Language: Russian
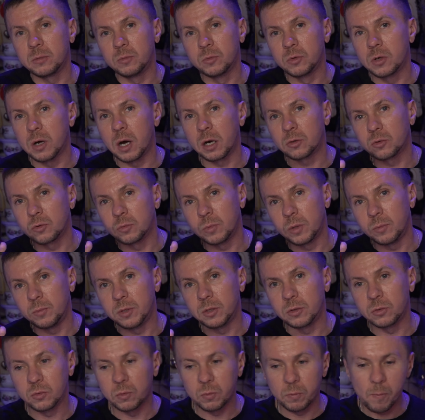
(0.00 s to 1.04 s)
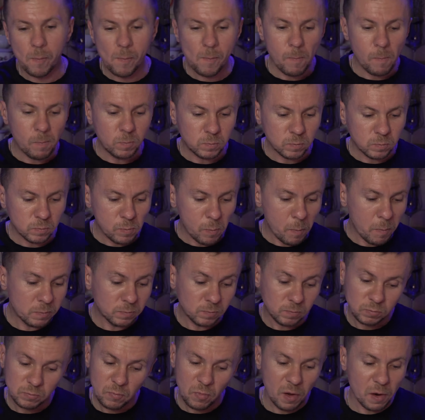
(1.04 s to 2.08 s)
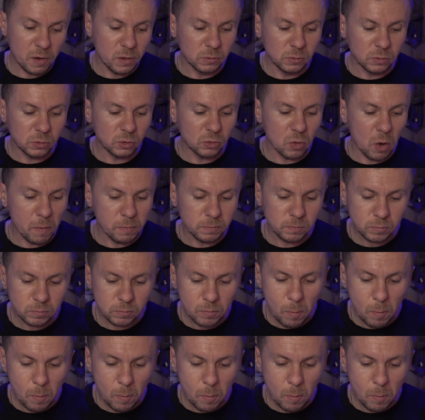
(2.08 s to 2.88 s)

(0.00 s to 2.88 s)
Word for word: нему карту моменту. И все.